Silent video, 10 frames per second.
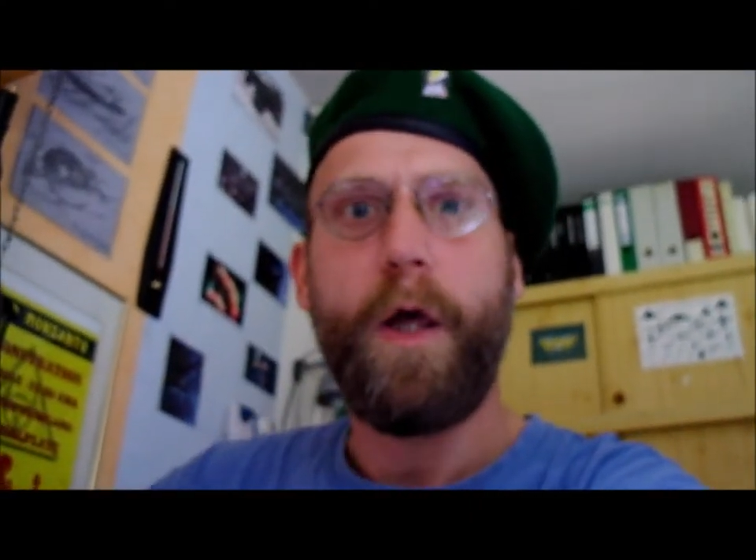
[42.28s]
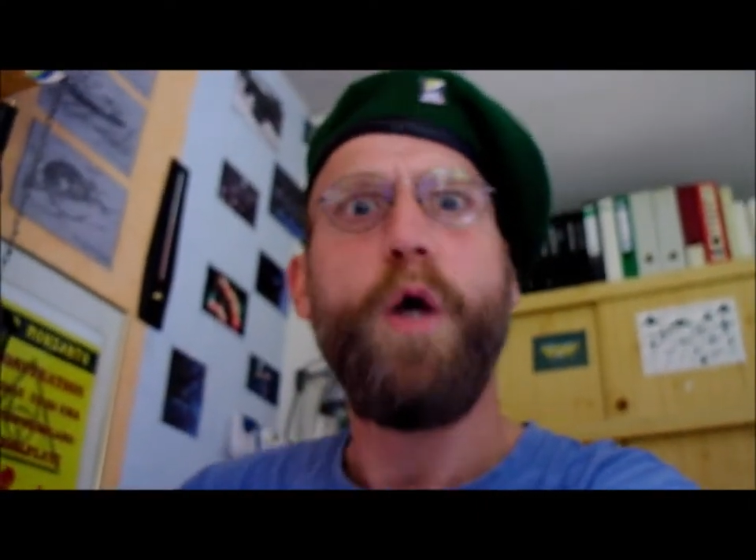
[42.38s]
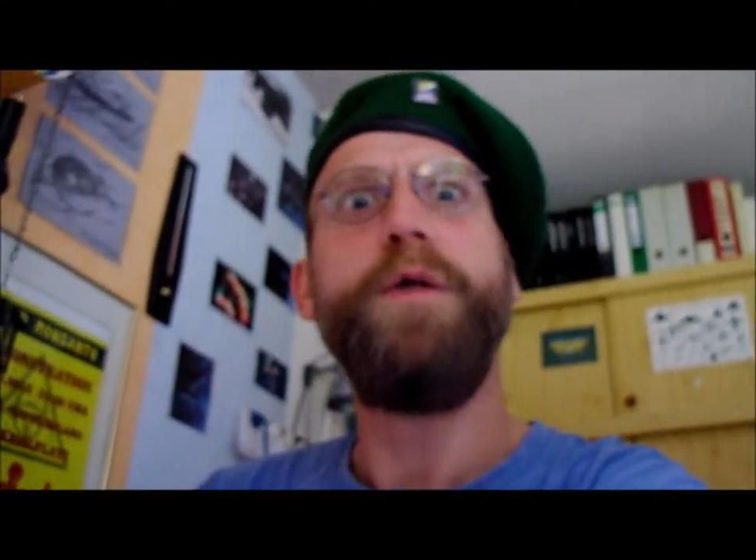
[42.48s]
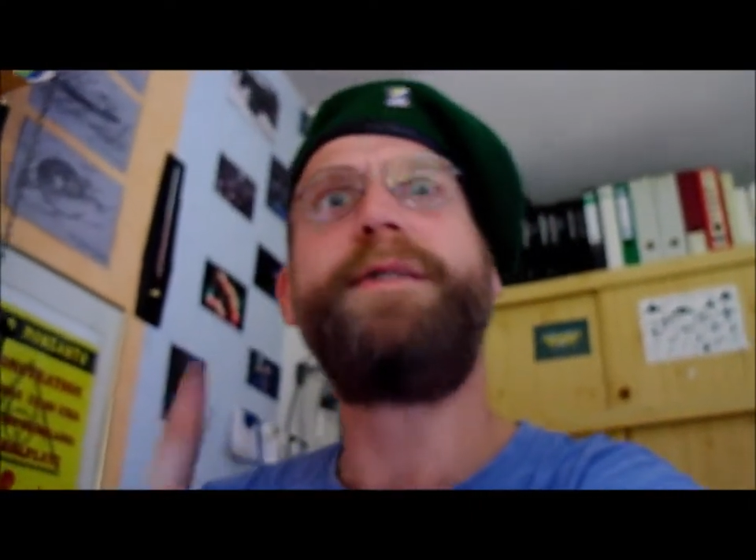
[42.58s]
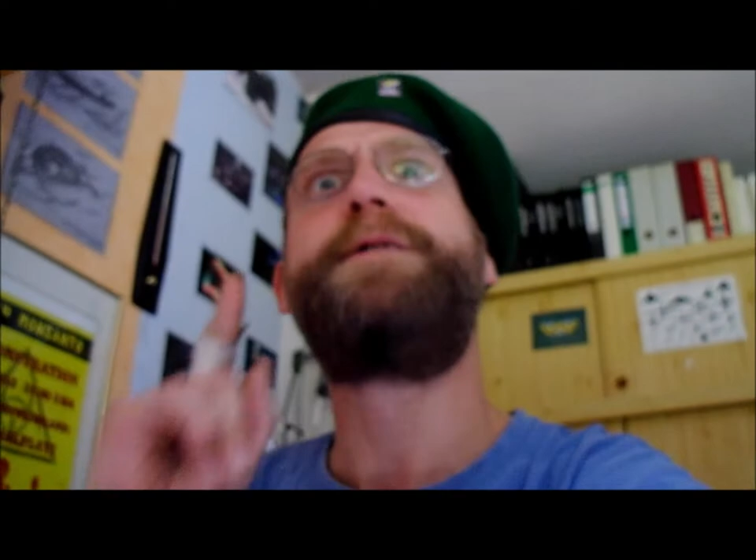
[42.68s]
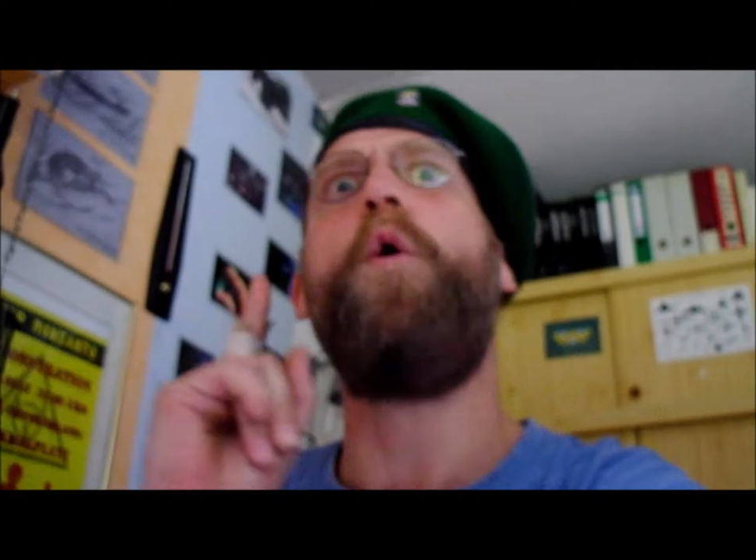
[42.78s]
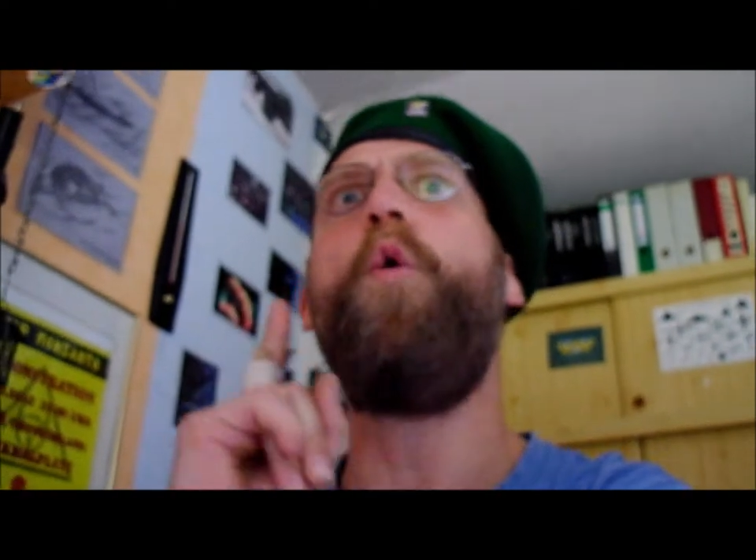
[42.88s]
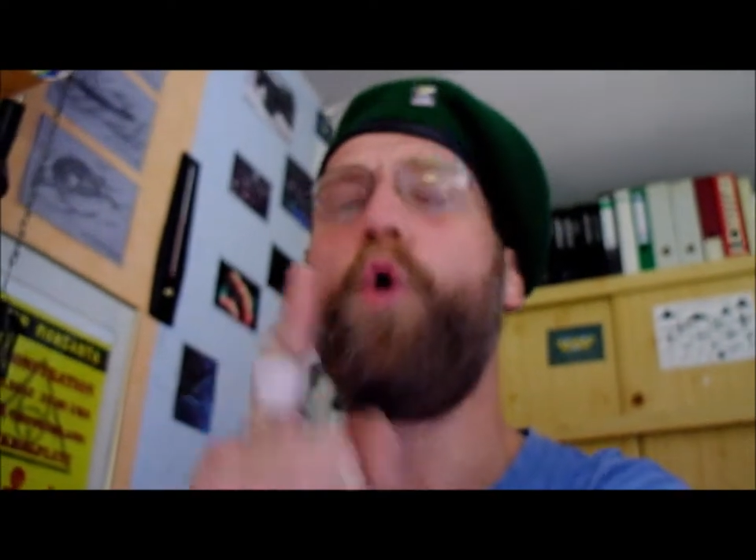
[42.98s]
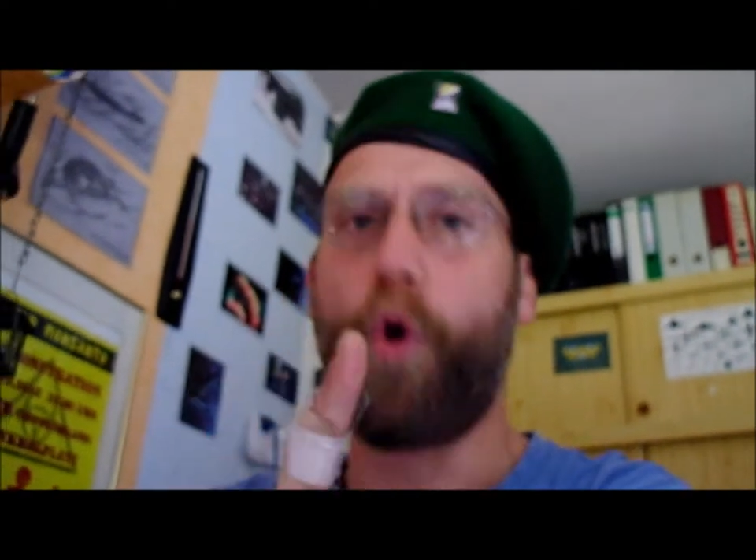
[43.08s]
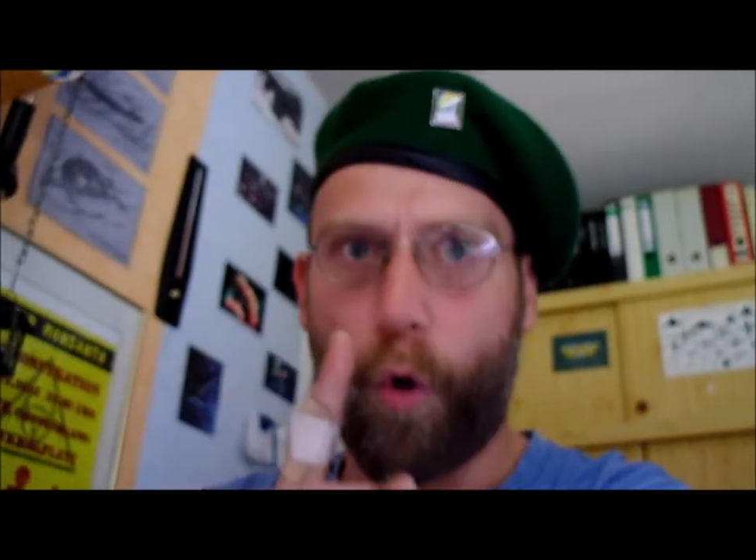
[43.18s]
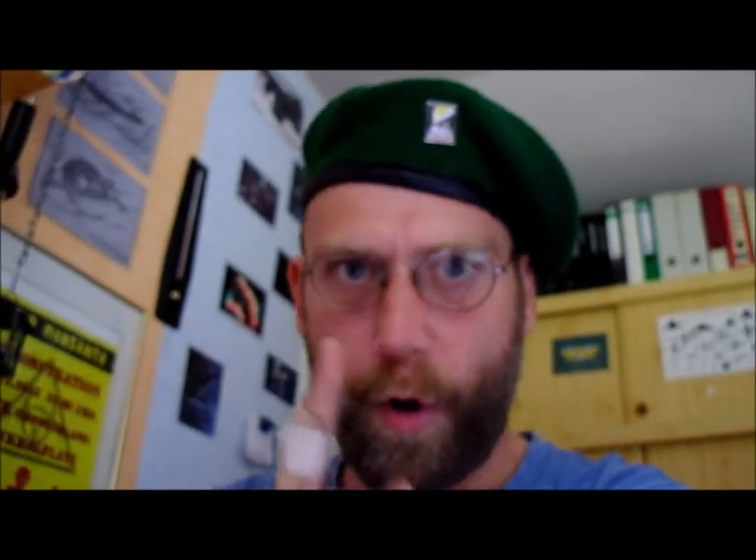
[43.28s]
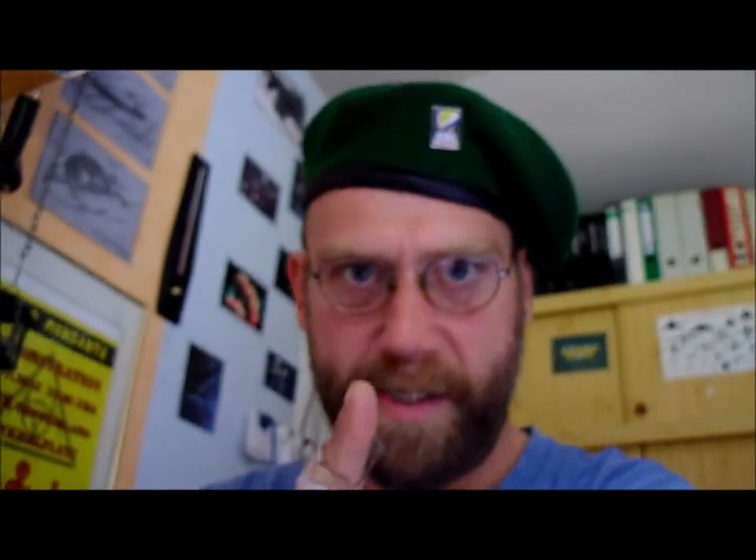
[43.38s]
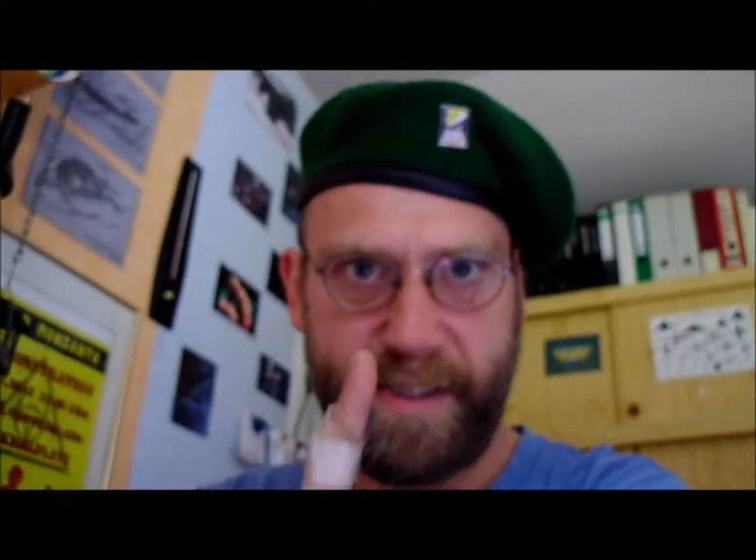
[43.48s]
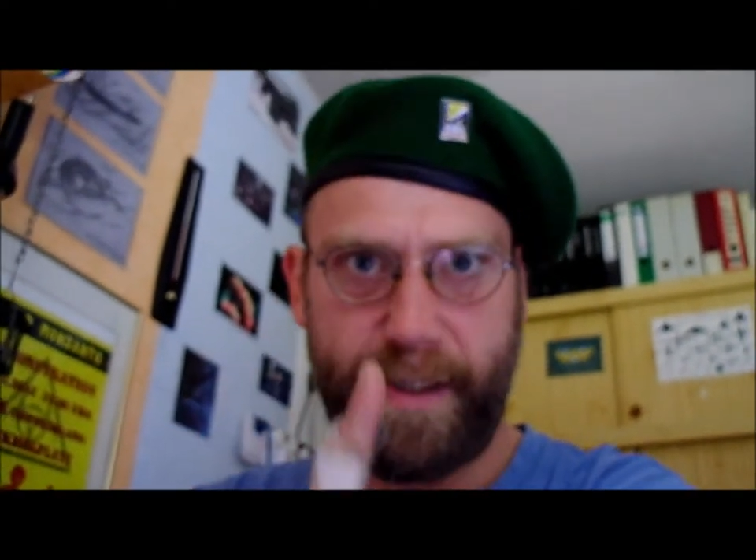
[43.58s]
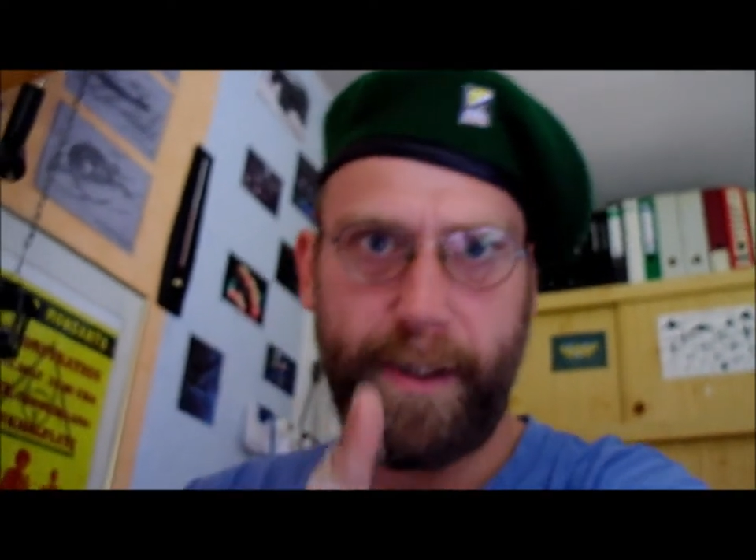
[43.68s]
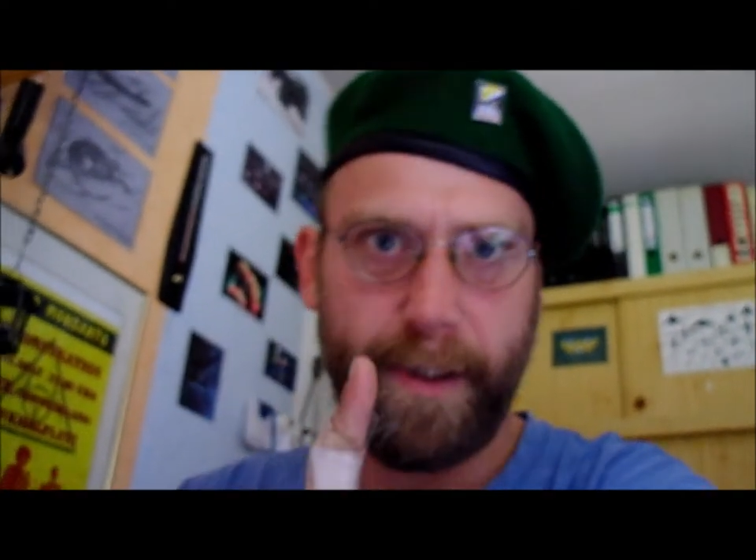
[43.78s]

So, Leute,